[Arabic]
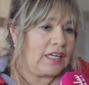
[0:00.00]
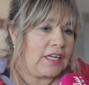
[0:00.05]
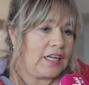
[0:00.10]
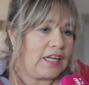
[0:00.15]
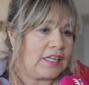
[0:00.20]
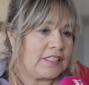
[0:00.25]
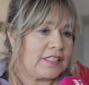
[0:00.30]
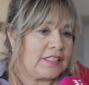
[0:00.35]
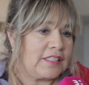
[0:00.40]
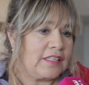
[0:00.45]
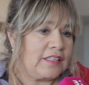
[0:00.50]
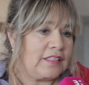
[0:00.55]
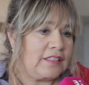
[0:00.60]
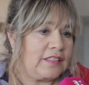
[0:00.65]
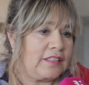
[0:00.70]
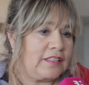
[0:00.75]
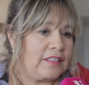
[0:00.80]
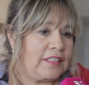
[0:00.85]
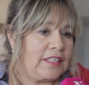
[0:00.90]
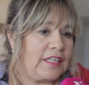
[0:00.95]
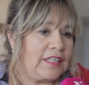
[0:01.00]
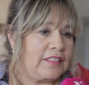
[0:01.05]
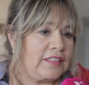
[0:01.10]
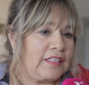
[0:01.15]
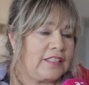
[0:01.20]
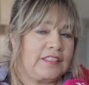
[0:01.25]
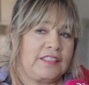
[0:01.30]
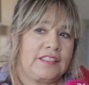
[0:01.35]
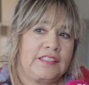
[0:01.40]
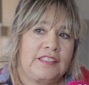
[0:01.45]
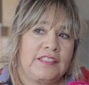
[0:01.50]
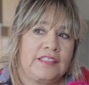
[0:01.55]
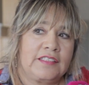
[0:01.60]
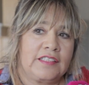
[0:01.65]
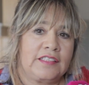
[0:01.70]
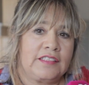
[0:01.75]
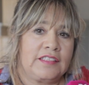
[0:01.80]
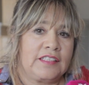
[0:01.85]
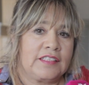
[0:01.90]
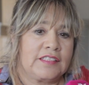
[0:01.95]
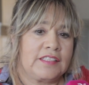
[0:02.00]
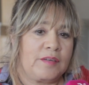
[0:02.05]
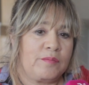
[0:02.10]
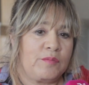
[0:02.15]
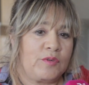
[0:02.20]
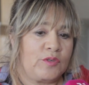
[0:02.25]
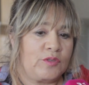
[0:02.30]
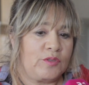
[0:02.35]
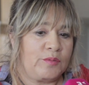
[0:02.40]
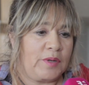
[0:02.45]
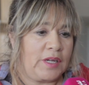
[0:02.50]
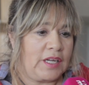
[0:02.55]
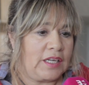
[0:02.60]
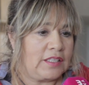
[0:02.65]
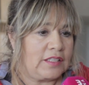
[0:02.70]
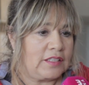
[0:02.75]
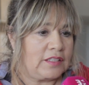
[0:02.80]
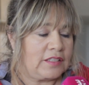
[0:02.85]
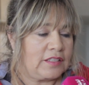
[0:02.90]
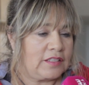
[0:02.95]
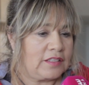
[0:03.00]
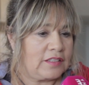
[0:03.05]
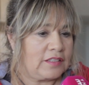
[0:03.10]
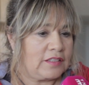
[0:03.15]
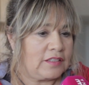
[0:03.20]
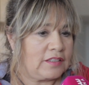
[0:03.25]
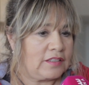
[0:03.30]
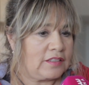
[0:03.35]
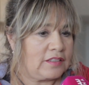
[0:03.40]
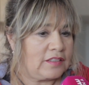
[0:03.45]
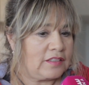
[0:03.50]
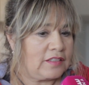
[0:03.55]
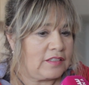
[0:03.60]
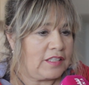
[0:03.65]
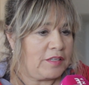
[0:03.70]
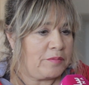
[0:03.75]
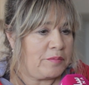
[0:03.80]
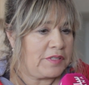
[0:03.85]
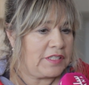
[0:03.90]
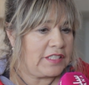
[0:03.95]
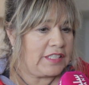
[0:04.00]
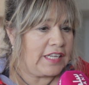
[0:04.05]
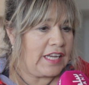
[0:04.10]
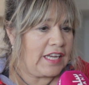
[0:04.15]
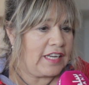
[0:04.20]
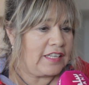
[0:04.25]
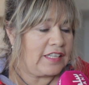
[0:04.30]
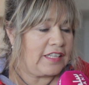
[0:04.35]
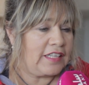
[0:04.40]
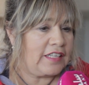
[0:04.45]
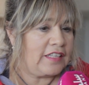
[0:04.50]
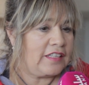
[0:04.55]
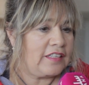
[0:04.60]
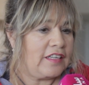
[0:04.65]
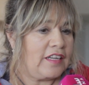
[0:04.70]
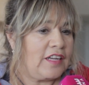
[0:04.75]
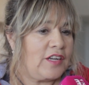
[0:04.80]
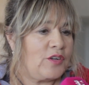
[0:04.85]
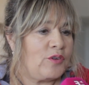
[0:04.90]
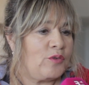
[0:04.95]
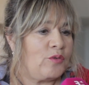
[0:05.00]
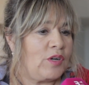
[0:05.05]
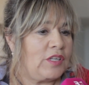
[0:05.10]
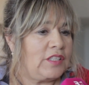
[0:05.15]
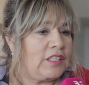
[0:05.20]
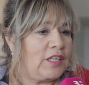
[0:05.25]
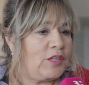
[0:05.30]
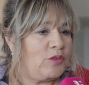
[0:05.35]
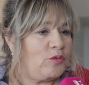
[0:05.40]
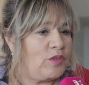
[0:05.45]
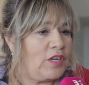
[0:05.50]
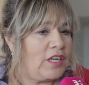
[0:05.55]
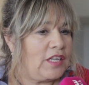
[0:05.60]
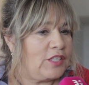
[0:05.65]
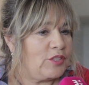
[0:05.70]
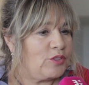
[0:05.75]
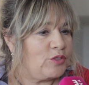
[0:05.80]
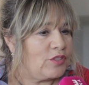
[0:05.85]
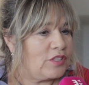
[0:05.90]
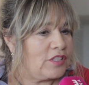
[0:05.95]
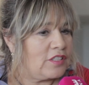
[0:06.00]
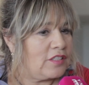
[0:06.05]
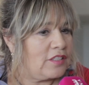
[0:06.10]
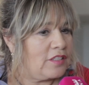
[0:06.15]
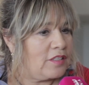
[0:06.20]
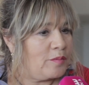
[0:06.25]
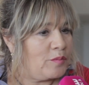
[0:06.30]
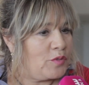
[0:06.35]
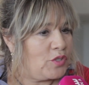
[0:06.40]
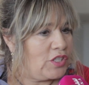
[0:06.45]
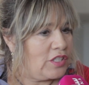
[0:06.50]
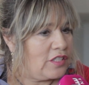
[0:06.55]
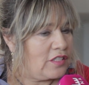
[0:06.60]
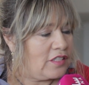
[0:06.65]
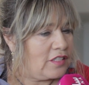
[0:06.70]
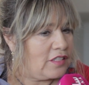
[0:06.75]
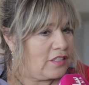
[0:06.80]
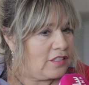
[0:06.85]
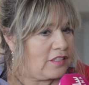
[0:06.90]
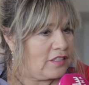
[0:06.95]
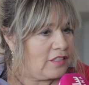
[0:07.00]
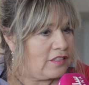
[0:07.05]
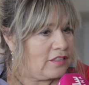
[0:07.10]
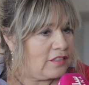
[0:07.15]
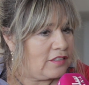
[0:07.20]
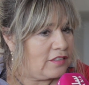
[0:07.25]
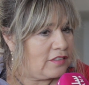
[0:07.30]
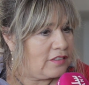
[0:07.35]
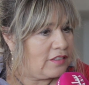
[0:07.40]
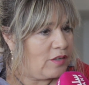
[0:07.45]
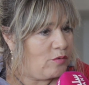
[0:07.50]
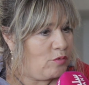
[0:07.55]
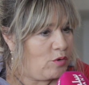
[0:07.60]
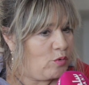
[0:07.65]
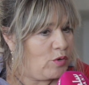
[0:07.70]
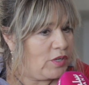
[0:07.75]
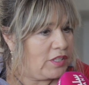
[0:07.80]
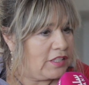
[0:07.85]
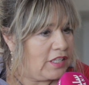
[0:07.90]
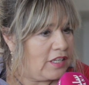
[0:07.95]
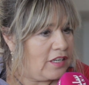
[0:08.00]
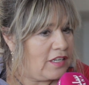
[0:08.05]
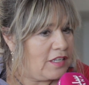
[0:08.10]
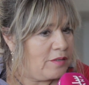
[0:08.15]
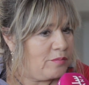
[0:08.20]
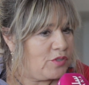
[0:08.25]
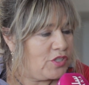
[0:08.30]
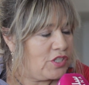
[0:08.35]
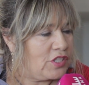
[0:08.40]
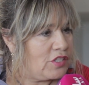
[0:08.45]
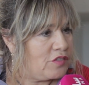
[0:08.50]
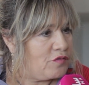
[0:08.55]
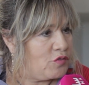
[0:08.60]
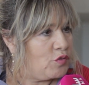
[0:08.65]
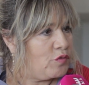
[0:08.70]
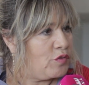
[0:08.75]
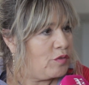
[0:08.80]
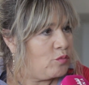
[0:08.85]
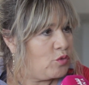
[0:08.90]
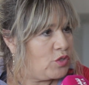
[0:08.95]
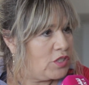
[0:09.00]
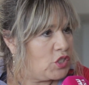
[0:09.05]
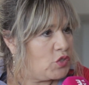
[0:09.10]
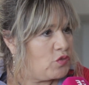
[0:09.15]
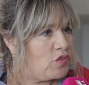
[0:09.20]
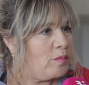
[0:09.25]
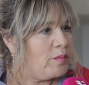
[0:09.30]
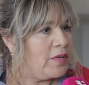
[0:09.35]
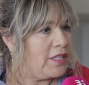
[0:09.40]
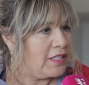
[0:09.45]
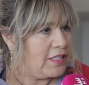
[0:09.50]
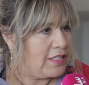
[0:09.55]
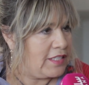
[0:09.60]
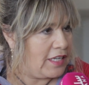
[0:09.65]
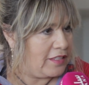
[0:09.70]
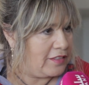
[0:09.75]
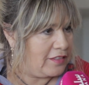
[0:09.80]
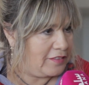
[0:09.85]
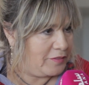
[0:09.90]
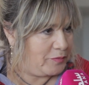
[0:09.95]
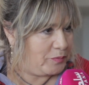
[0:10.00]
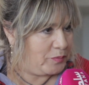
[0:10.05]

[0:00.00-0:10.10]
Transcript: خاصه لانني كنعتبره بحال آه، ابن ديالي وانا الاولى اللي كنت آه، مشيت اول وحده اللي مشيت شفته في المستشفى منين تزاد